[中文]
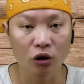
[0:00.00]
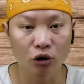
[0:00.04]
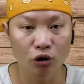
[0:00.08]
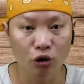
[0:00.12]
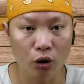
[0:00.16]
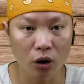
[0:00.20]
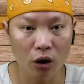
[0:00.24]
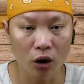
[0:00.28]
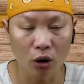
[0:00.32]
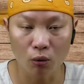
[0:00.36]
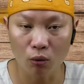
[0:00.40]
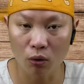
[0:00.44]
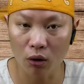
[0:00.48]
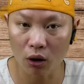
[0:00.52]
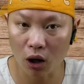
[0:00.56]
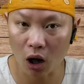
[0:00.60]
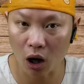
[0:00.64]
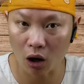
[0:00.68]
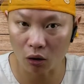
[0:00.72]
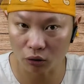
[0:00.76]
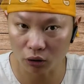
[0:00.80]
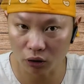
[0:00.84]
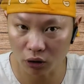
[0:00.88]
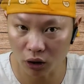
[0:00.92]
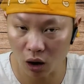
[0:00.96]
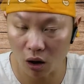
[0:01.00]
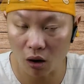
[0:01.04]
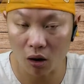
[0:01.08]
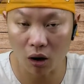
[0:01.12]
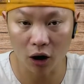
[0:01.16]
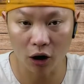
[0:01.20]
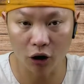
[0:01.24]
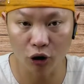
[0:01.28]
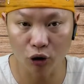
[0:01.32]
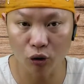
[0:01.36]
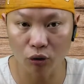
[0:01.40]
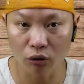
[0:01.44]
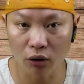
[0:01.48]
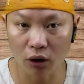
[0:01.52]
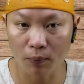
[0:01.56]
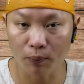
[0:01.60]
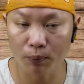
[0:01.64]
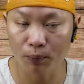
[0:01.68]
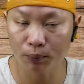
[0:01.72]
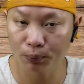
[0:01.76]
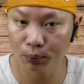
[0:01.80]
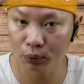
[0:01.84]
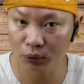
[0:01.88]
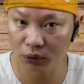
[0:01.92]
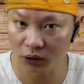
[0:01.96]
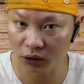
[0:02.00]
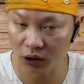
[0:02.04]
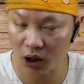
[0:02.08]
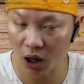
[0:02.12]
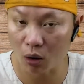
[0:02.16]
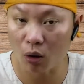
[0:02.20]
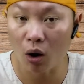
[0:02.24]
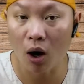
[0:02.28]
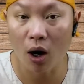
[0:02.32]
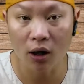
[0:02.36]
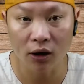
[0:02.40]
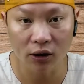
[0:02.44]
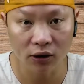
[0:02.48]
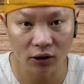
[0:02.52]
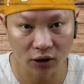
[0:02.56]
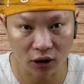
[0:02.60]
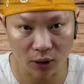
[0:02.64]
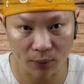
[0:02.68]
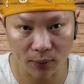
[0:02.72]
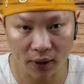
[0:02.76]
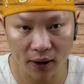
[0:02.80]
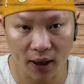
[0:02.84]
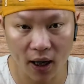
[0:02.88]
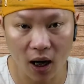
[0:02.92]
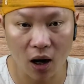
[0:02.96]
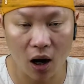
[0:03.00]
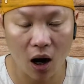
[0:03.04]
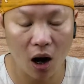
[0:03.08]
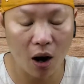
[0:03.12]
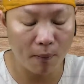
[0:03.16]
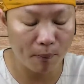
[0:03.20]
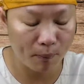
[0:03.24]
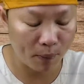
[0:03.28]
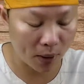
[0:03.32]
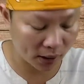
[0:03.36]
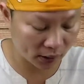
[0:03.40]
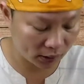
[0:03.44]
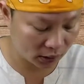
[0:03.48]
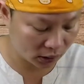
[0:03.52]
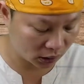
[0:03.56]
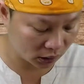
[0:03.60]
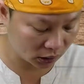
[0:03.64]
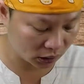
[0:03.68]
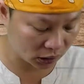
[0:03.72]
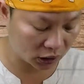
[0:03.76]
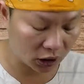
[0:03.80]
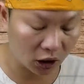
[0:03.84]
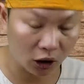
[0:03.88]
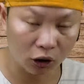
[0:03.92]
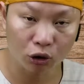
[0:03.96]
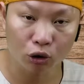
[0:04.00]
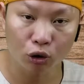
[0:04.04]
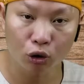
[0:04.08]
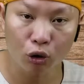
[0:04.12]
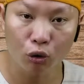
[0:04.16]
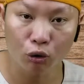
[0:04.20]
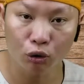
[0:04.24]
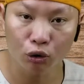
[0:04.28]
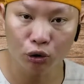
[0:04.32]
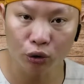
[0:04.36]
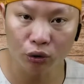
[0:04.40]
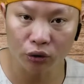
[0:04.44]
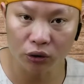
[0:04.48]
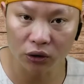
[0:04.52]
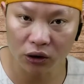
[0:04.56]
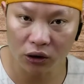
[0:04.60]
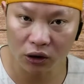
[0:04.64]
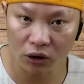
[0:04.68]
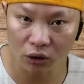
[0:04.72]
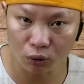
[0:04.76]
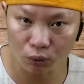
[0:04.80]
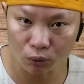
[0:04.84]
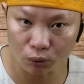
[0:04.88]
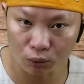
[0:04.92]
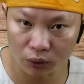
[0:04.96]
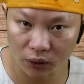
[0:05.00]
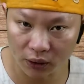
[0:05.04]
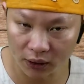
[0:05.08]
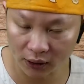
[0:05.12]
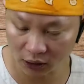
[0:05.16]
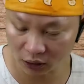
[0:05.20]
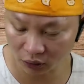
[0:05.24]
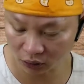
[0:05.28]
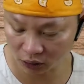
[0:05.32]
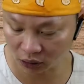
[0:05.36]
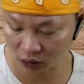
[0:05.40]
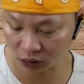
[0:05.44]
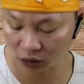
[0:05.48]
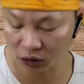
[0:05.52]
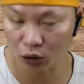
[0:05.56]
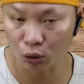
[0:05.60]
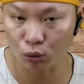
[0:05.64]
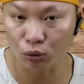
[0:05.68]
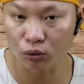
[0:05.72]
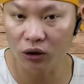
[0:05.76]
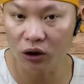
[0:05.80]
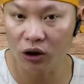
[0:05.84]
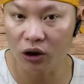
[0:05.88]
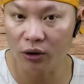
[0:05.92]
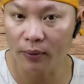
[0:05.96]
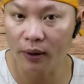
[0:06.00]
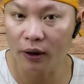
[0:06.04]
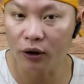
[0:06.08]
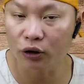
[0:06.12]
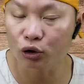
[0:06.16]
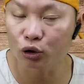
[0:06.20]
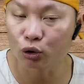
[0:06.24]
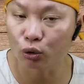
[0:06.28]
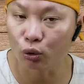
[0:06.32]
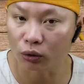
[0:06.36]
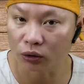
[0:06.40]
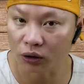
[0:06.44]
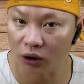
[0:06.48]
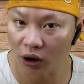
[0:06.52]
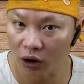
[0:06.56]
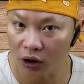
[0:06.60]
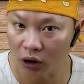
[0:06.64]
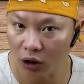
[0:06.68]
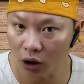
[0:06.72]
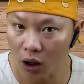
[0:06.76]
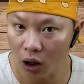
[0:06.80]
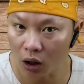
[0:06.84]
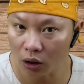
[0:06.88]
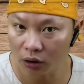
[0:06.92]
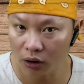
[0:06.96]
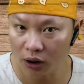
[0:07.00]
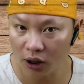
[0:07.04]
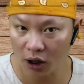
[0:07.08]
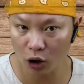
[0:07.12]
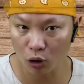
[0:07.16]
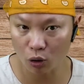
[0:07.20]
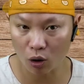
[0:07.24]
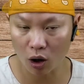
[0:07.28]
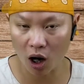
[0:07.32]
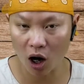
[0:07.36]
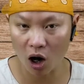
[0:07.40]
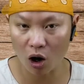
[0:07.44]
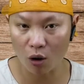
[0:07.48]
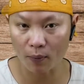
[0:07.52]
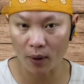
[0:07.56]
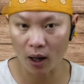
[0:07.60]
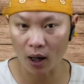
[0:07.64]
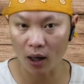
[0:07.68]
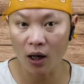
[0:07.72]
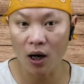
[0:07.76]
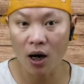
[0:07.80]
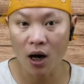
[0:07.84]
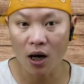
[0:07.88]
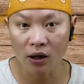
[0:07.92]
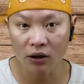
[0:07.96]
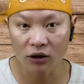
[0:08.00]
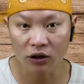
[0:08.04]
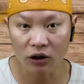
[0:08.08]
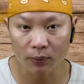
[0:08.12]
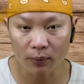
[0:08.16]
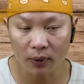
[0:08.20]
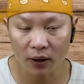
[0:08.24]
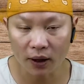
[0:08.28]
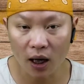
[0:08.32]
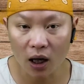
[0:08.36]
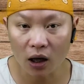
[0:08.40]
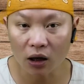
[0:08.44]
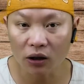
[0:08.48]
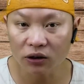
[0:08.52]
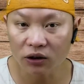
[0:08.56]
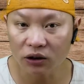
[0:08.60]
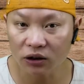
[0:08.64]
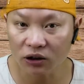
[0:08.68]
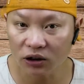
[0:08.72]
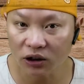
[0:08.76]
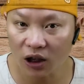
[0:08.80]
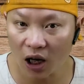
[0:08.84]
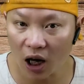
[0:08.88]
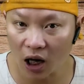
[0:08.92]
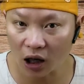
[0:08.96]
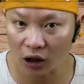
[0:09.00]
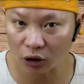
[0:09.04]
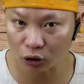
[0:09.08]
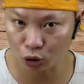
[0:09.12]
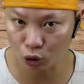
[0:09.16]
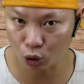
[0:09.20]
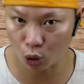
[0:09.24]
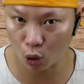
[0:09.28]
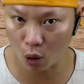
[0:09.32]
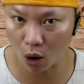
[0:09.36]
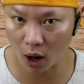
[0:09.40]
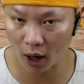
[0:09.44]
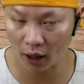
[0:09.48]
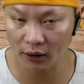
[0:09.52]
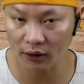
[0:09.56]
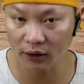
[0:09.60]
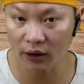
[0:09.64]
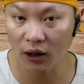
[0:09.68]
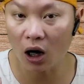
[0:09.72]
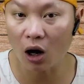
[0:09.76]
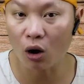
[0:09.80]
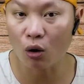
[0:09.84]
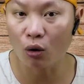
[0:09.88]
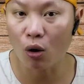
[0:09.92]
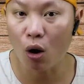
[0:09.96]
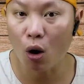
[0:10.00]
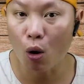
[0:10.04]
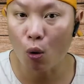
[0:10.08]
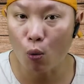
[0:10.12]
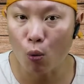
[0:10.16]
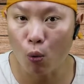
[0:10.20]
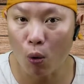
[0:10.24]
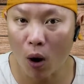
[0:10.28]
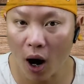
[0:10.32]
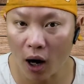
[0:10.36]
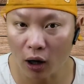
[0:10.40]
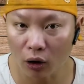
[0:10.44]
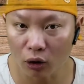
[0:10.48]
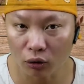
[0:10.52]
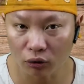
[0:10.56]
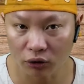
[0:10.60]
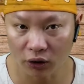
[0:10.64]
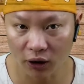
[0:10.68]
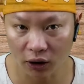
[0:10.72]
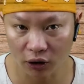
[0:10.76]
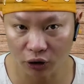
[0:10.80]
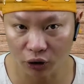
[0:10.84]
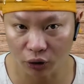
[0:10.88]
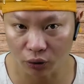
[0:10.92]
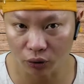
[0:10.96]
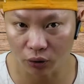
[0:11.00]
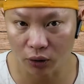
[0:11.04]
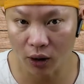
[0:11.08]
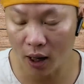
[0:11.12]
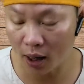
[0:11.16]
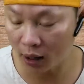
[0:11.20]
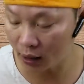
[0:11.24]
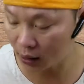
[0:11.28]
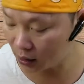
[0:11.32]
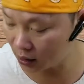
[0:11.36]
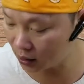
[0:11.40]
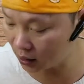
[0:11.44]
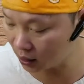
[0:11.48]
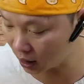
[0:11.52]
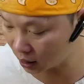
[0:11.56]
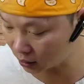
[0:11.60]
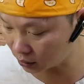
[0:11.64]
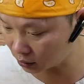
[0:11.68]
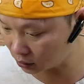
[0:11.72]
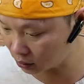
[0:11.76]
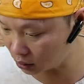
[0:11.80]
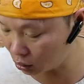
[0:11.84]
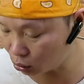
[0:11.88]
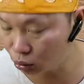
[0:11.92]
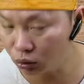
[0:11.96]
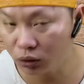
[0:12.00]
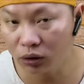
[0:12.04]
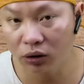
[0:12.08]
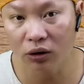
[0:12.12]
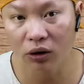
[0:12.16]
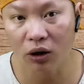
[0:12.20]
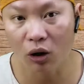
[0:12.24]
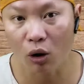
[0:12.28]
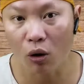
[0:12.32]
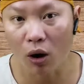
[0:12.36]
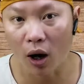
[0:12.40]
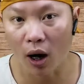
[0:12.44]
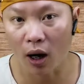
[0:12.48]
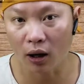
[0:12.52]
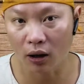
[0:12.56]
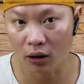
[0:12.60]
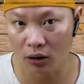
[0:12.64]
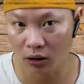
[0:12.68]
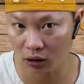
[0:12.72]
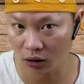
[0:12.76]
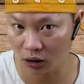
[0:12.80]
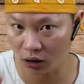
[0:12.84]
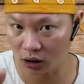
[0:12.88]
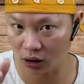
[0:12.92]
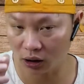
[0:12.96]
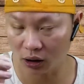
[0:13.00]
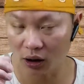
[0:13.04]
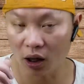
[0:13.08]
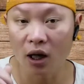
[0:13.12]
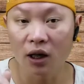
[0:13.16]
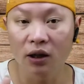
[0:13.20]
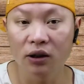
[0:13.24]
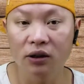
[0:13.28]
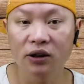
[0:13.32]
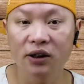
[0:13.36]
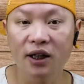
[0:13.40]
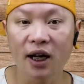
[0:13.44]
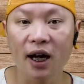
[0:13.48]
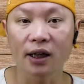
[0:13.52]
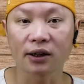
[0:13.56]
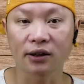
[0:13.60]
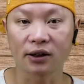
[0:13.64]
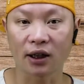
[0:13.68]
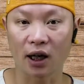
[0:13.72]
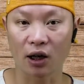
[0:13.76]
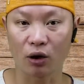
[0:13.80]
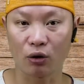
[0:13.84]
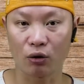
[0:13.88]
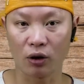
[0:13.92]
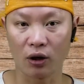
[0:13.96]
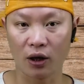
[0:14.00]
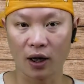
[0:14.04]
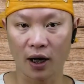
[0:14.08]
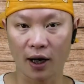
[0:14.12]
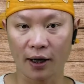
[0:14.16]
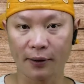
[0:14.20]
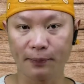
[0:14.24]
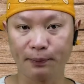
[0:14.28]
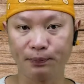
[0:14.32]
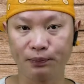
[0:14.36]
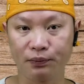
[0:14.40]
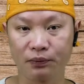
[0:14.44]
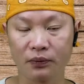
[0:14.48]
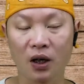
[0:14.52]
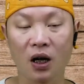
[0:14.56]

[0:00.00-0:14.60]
所以我考虑到很多人不知道。怎么样把自己的通讯记录，也就是手机里面所存的电话号码，怎么样上传到网络上去？一旦丢失的话，可以下载回来。